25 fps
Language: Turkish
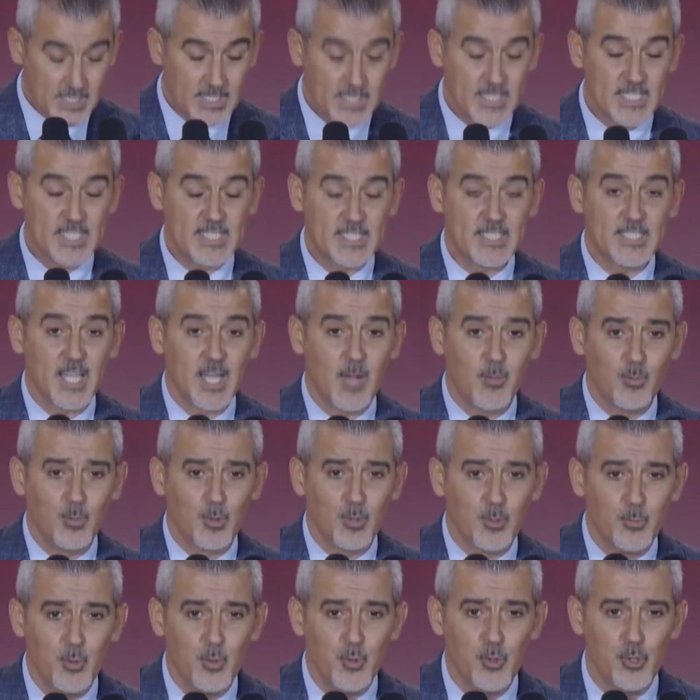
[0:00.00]

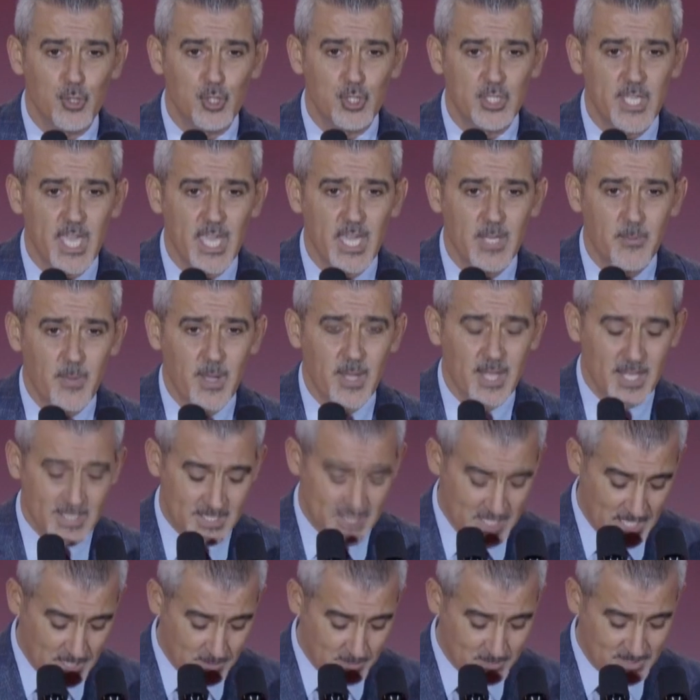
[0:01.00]
İstanbul Büyükşehir
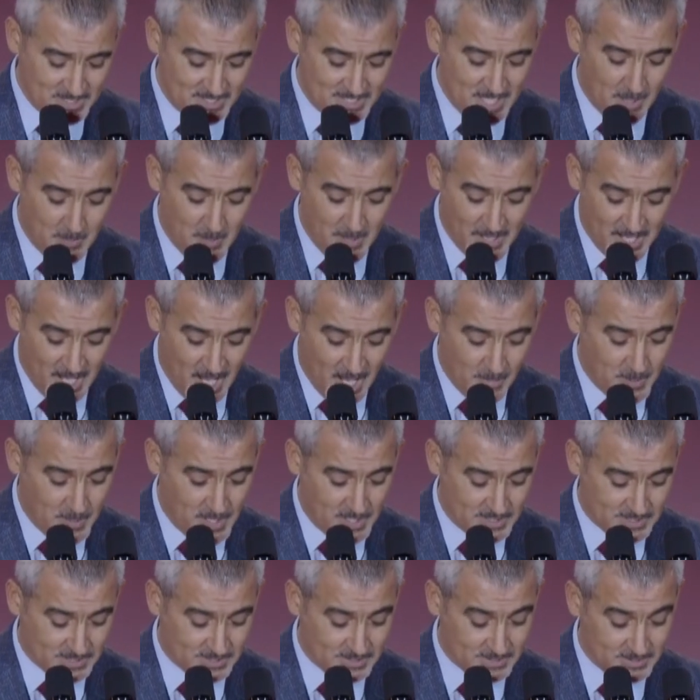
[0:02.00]
Belediye'mizle
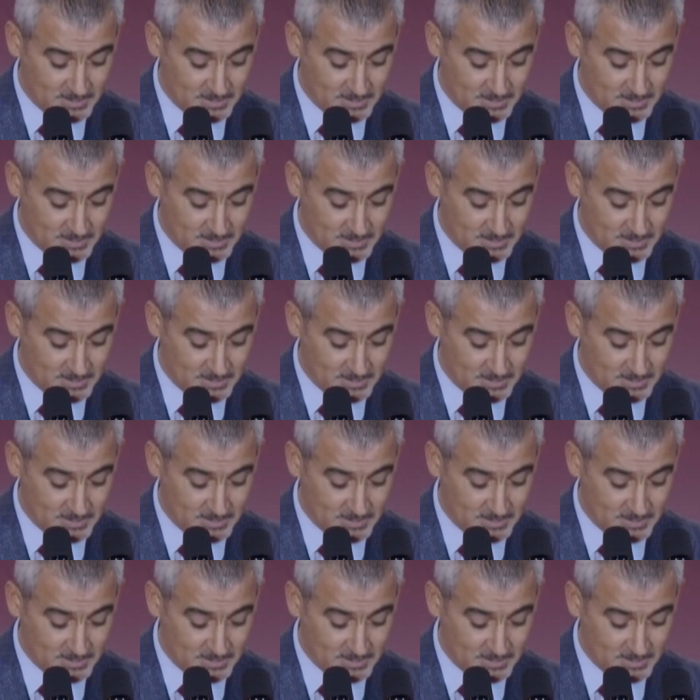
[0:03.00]
beraber